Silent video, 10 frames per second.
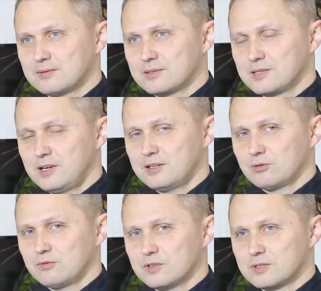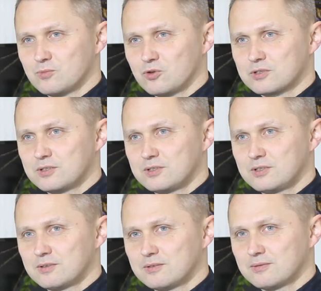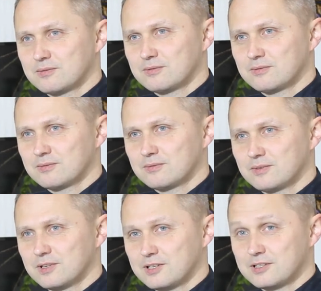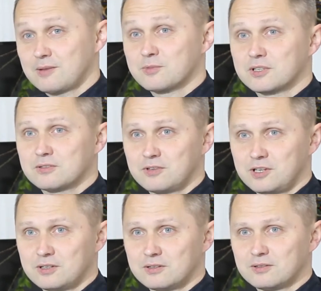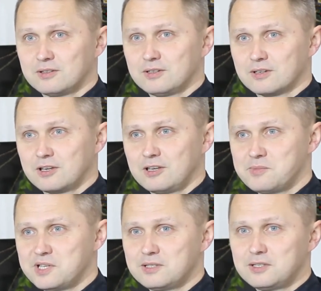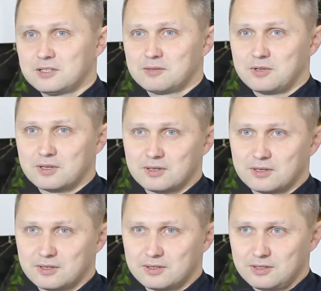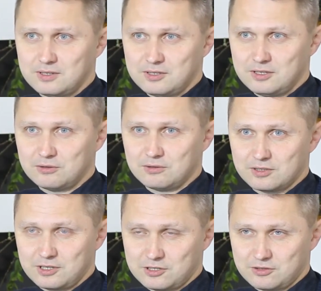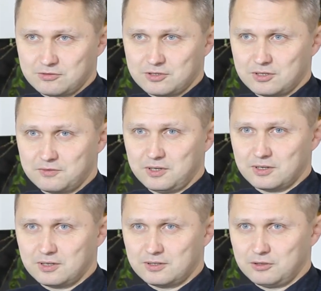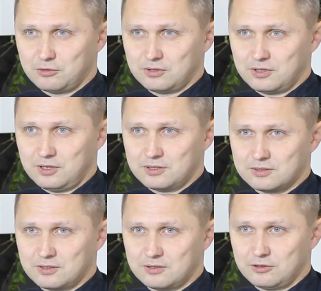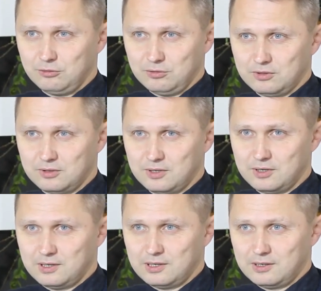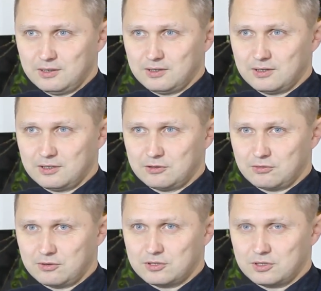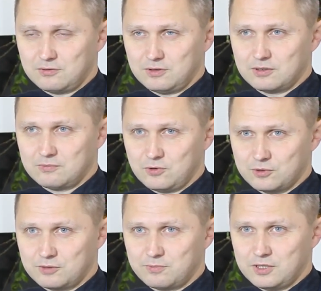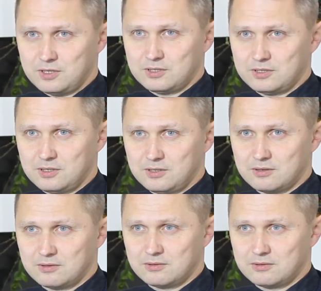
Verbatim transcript: знает его возможности, и сам сотворил, и какими силами наделил он каждого человека, и дает крест тот, который человек может понести.